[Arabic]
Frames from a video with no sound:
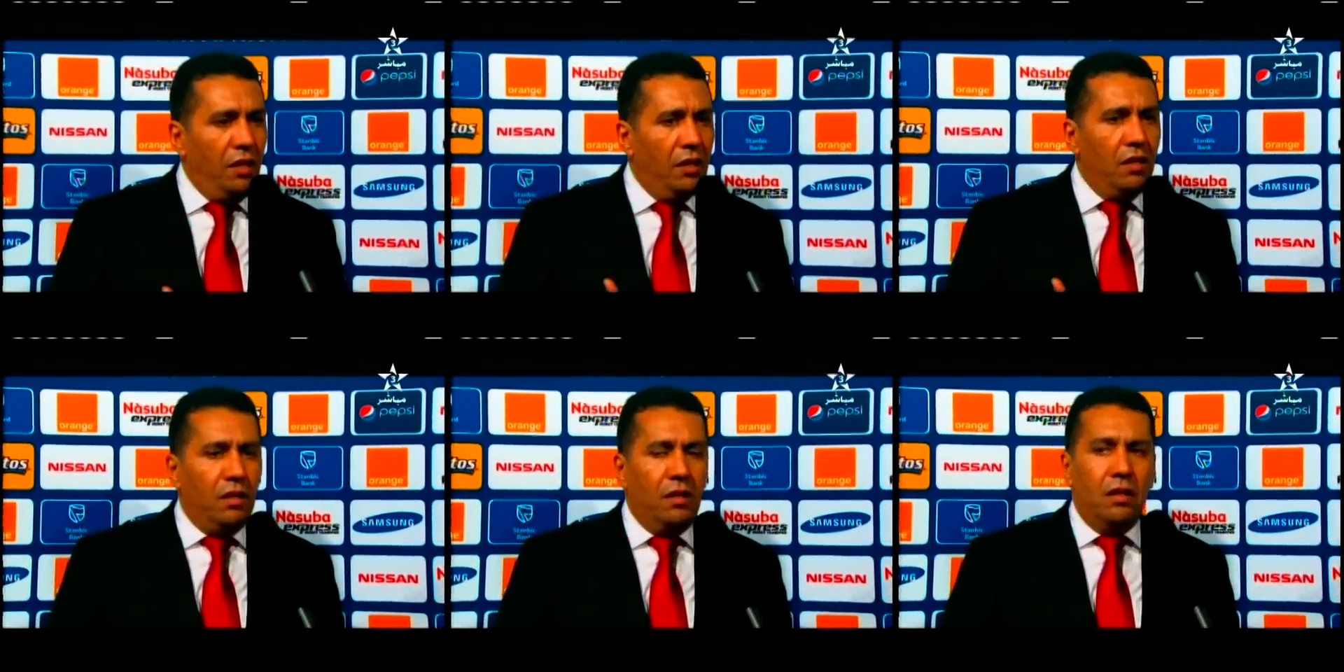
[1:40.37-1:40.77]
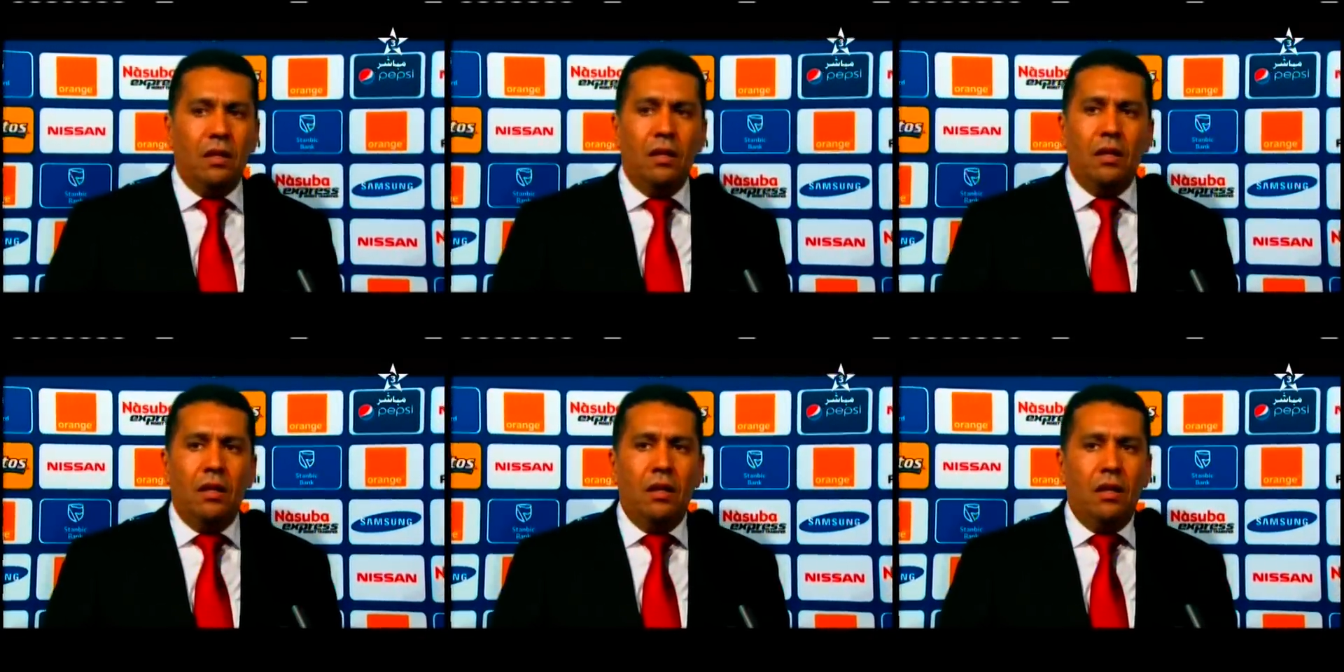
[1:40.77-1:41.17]

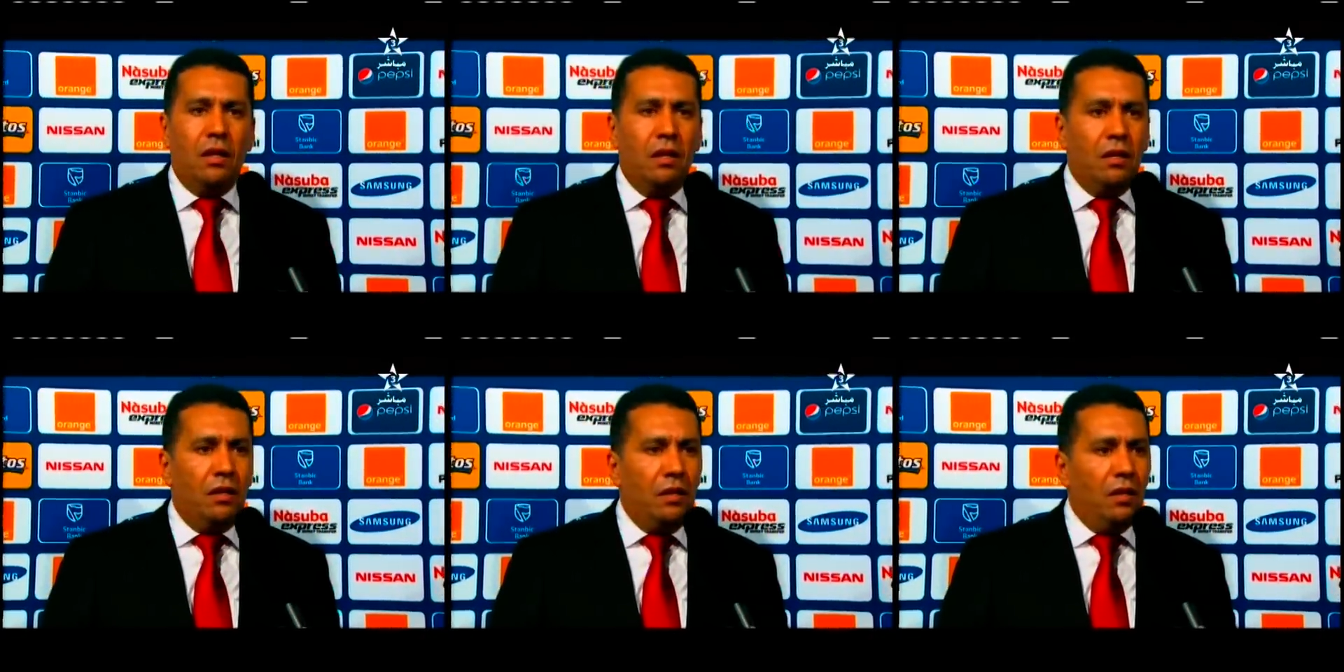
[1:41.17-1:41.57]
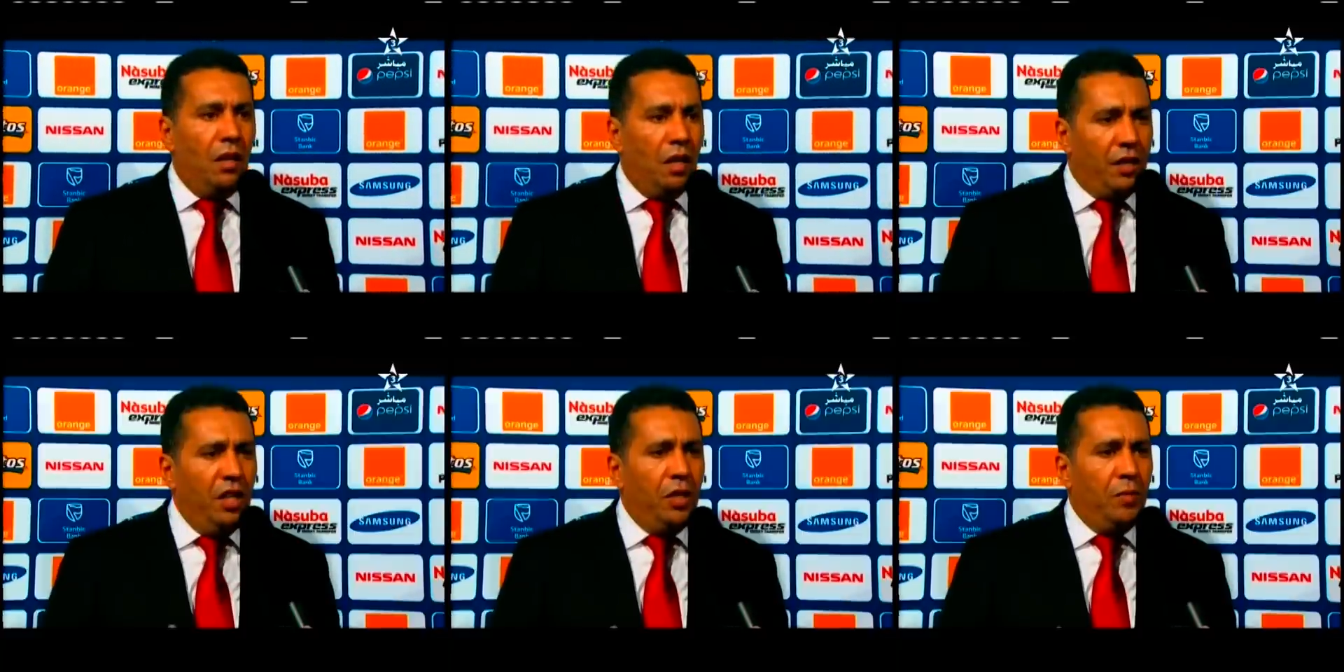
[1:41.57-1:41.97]
آه،
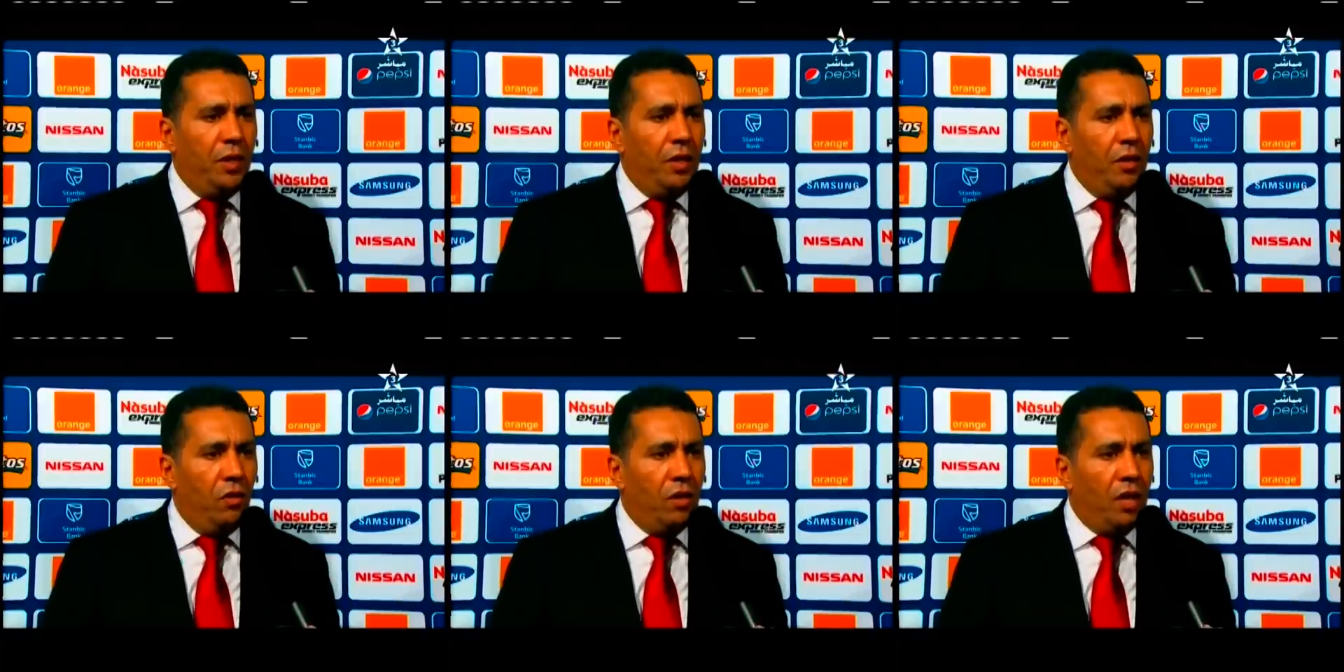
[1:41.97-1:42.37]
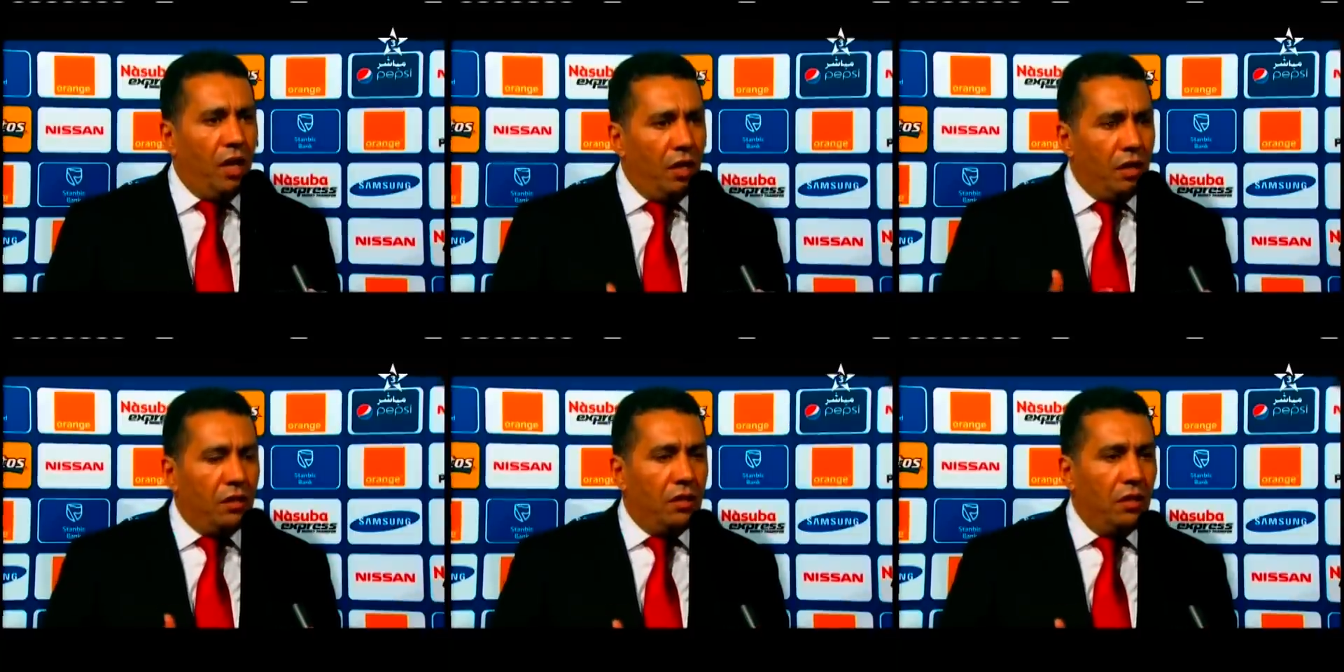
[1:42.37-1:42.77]
اكيد بانه
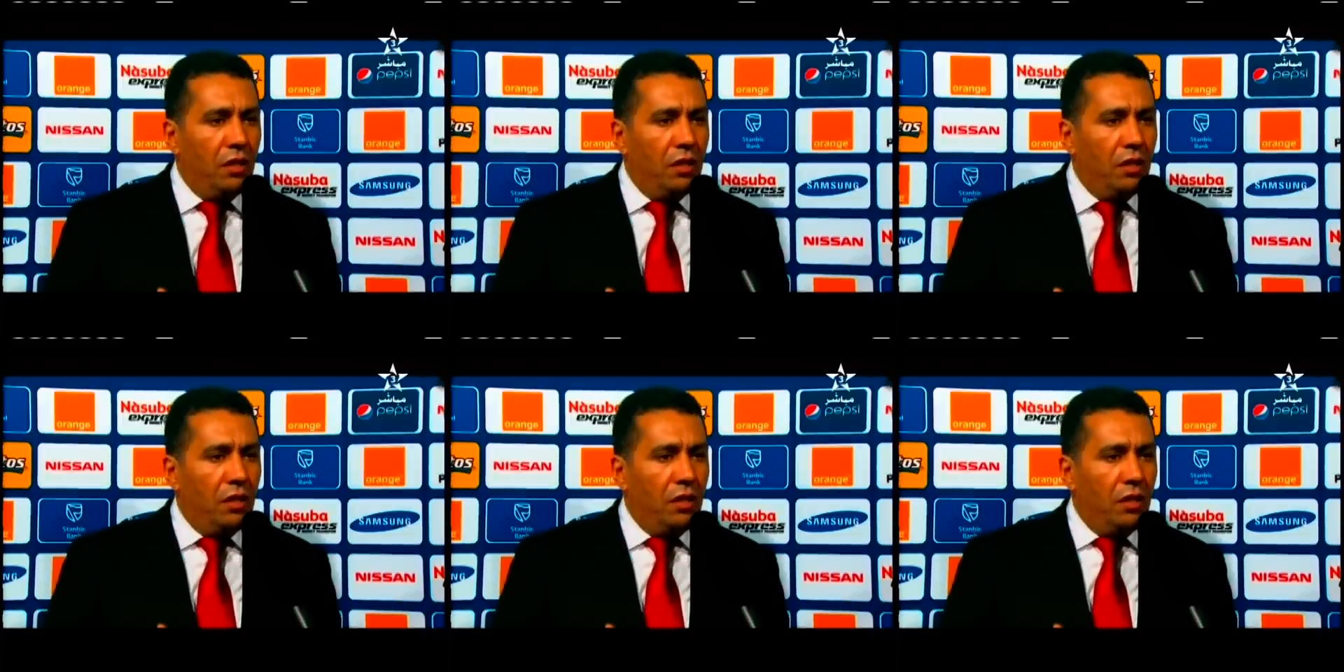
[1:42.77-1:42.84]
كانت